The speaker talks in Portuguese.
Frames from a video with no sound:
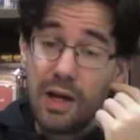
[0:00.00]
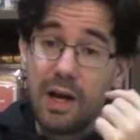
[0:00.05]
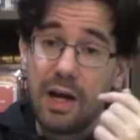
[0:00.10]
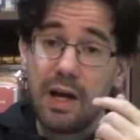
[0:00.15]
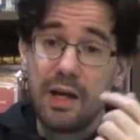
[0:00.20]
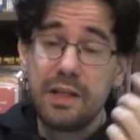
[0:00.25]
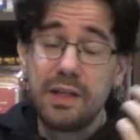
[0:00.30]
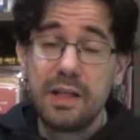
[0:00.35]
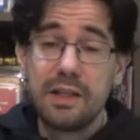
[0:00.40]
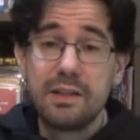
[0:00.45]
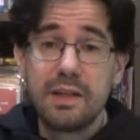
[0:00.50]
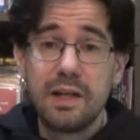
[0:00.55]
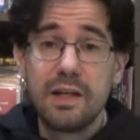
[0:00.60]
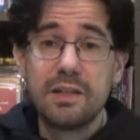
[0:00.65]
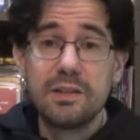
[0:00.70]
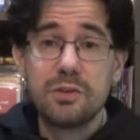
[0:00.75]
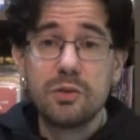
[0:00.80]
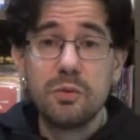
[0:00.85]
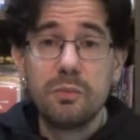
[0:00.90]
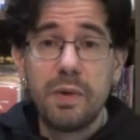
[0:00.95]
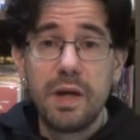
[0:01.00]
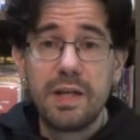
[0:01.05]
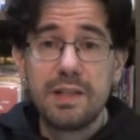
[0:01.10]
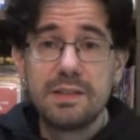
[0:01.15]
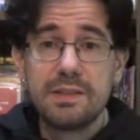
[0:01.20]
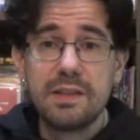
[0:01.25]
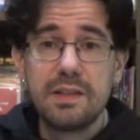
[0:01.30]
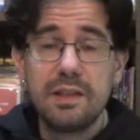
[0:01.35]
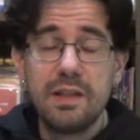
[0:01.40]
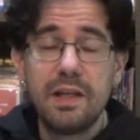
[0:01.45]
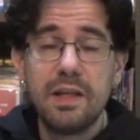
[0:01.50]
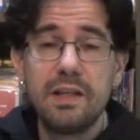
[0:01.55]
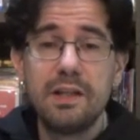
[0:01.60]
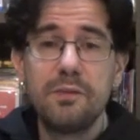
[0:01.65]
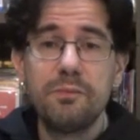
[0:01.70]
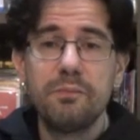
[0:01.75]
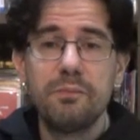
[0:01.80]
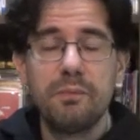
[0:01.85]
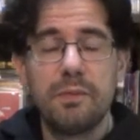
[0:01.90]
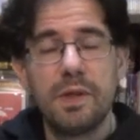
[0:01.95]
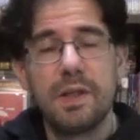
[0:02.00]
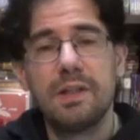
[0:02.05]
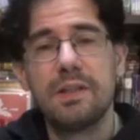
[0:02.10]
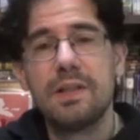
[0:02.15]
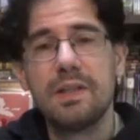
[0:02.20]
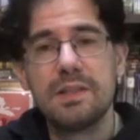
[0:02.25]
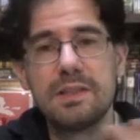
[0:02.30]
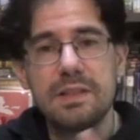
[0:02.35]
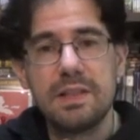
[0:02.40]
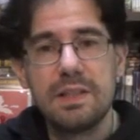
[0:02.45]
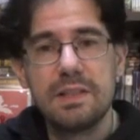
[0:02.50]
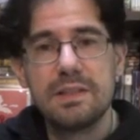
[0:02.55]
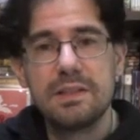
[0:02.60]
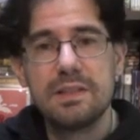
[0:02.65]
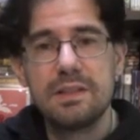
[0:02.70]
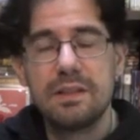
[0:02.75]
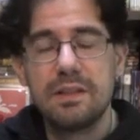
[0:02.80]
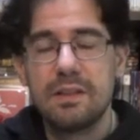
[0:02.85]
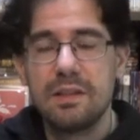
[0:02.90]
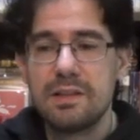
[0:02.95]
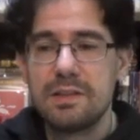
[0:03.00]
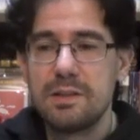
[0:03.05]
aí atrás do mestre dele para trazer esse,